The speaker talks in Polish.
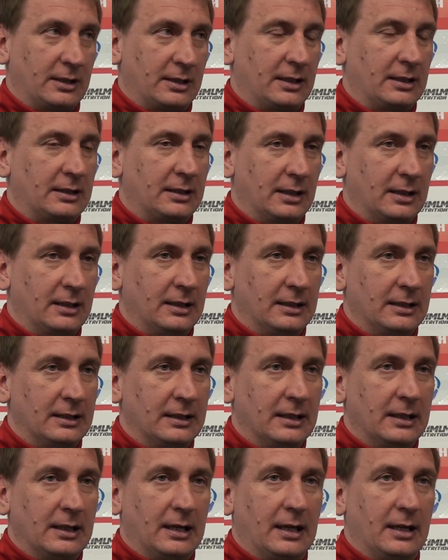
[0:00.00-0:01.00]
tak, ale,
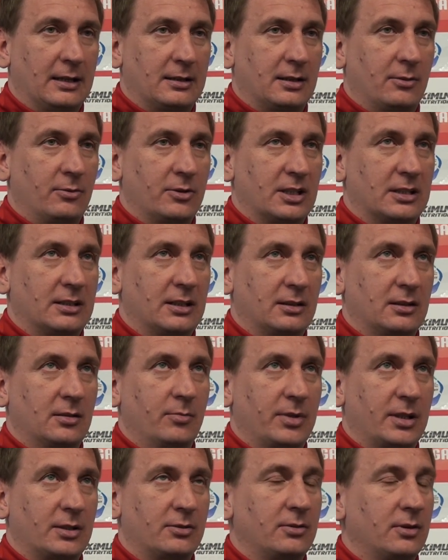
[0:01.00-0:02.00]
ale cały czas nad
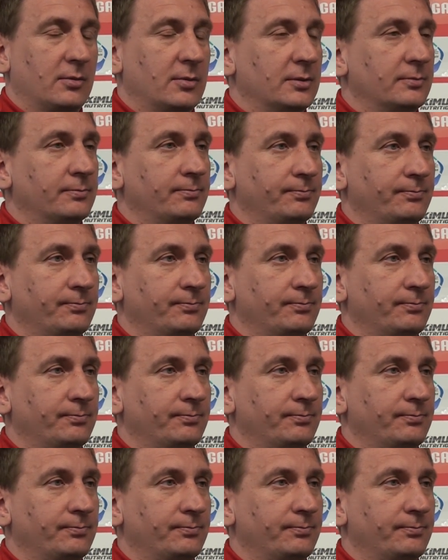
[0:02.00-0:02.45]
tym pracujemy.